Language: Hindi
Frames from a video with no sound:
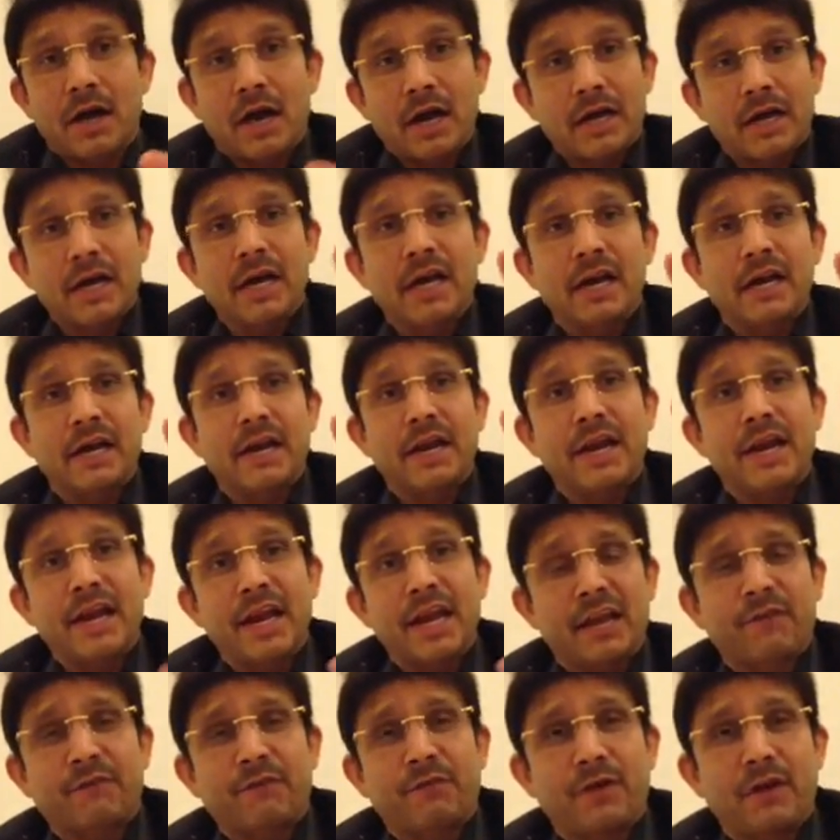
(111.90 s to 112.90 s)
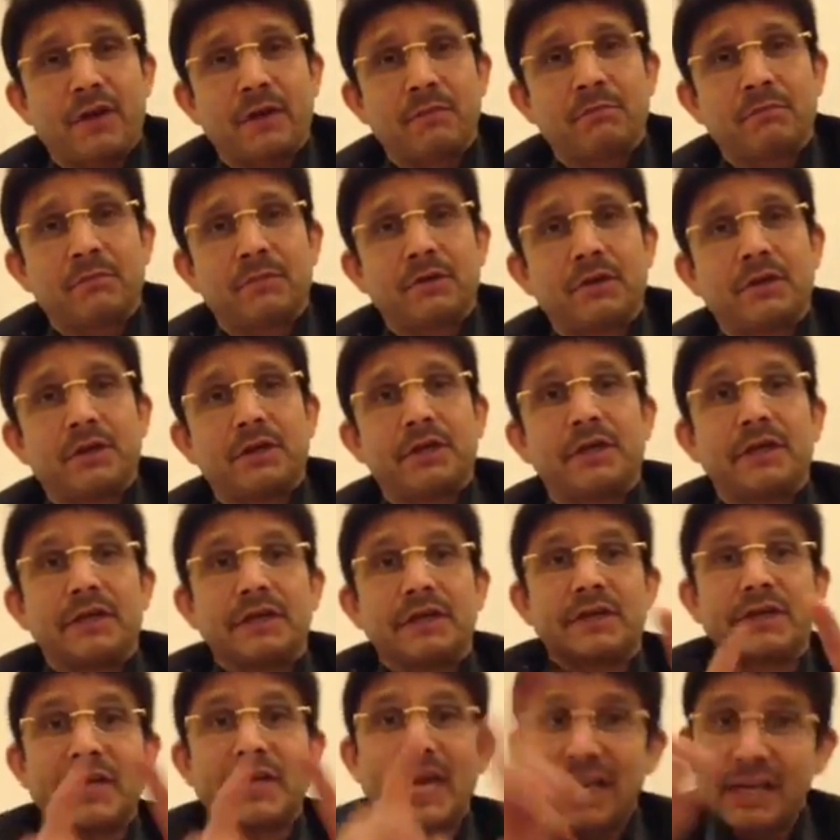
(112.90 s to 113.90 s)
अगर एक फिल्म
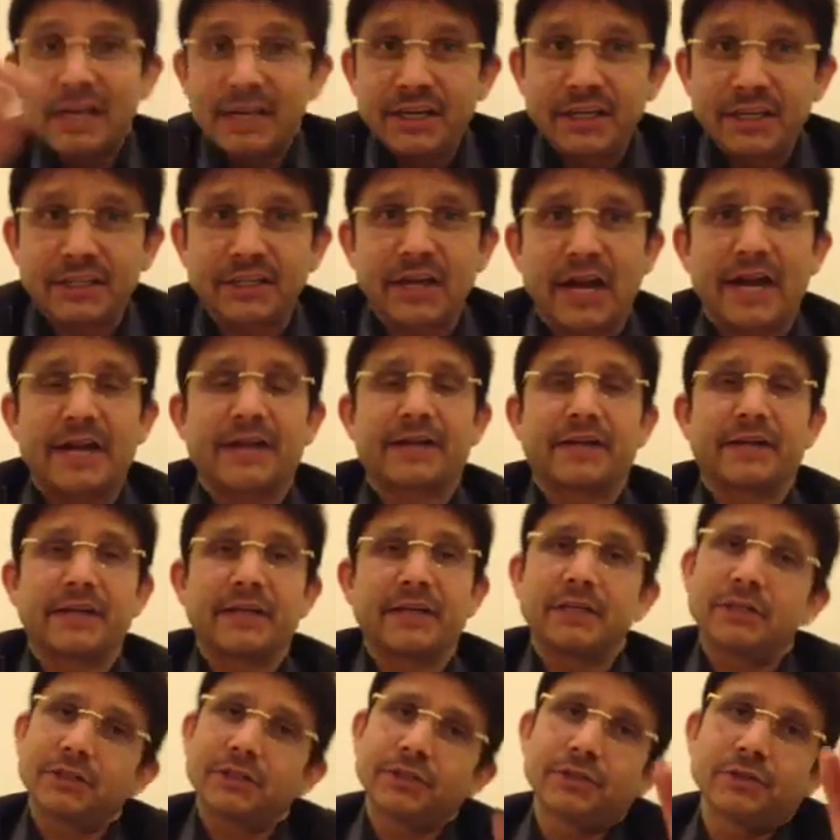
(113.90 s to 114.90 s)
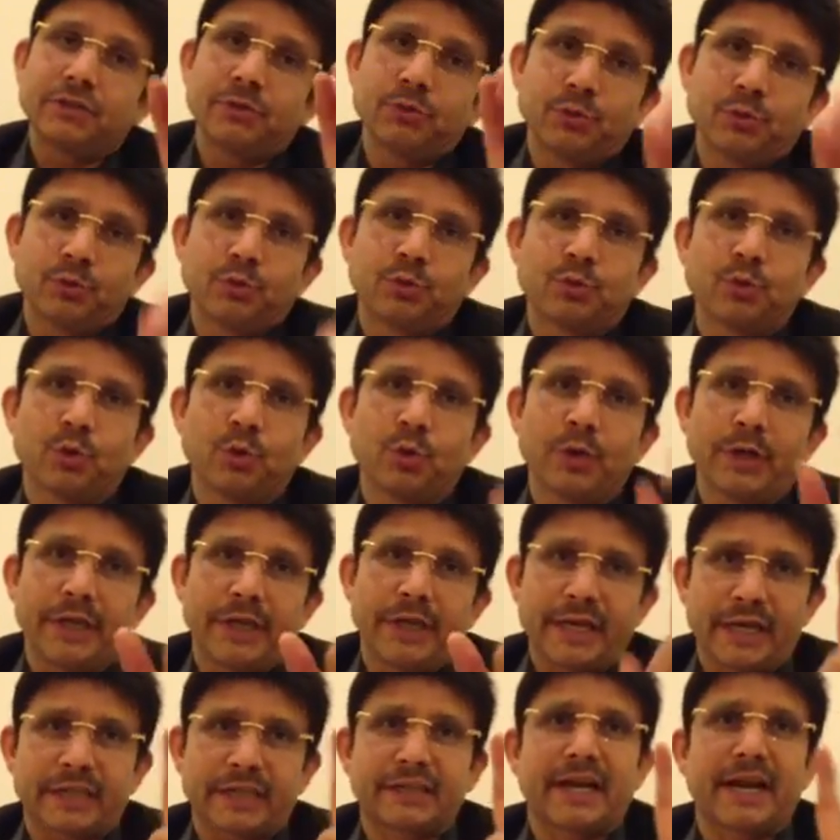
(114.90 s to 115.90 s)
दिल्ली टेरिटरी जो
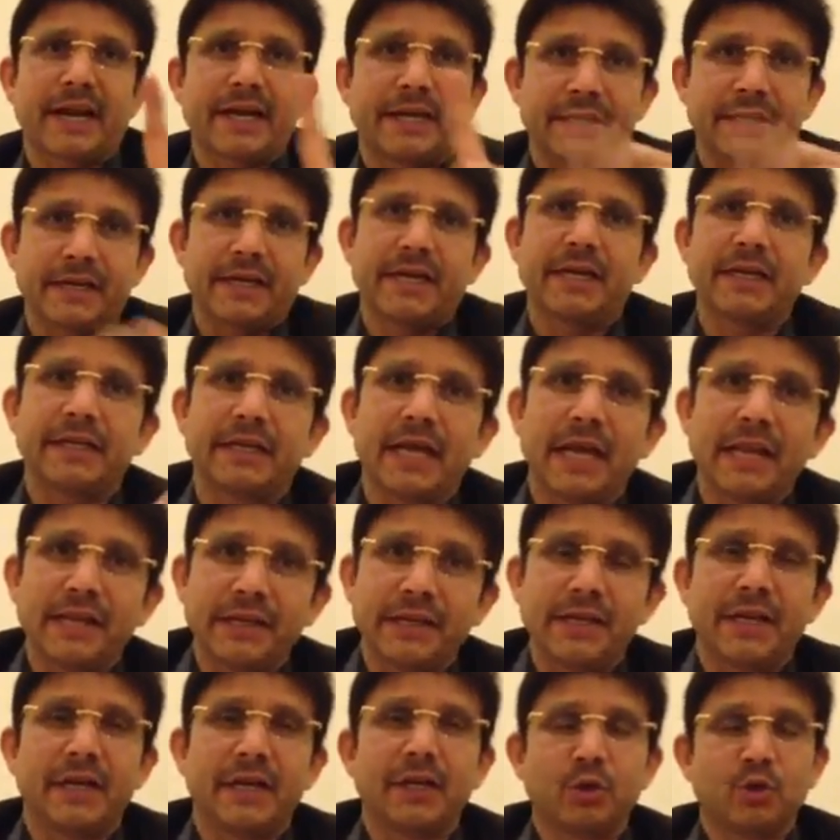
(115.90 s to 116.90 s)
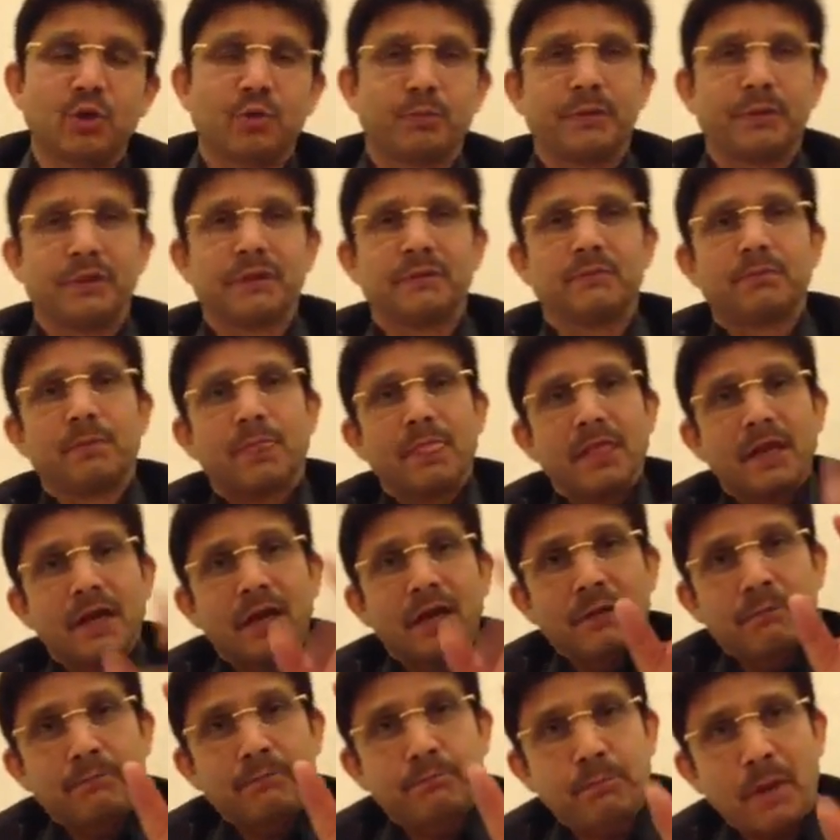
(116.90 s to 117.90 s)
एक टेरिटरी है दिल्ली एंड यूपी
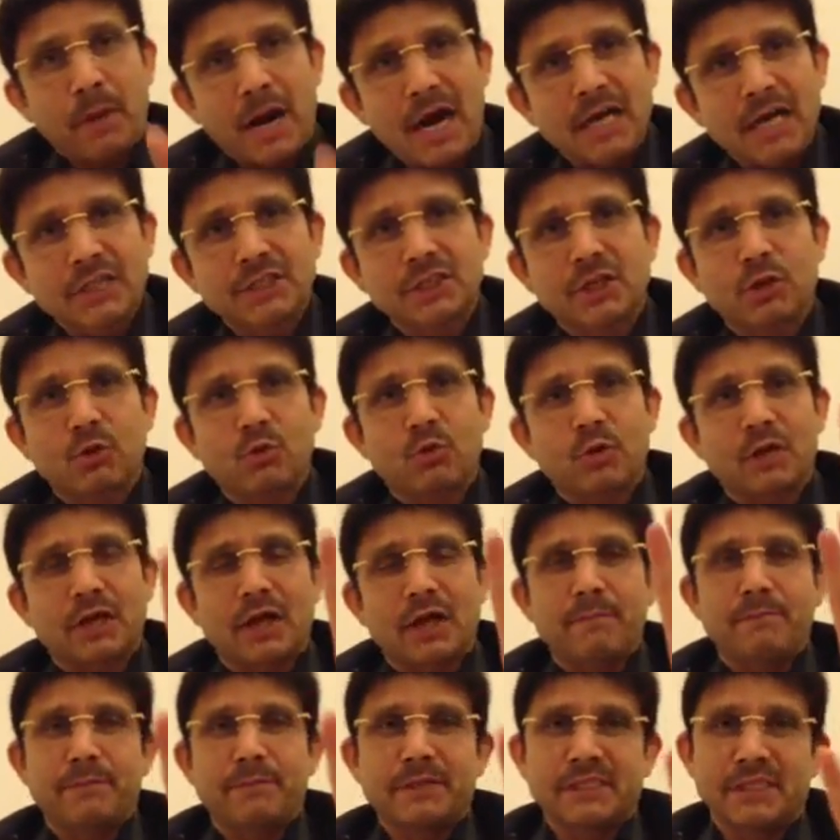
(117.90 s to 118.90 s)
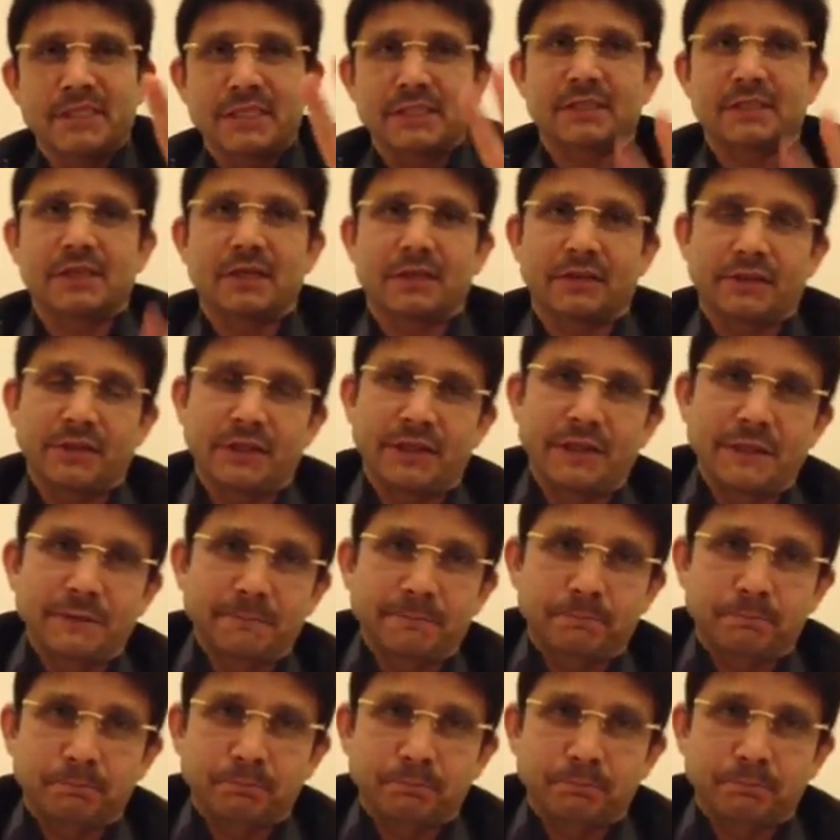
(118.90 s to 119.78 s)
पांच करोड़ का बिजनेस करती है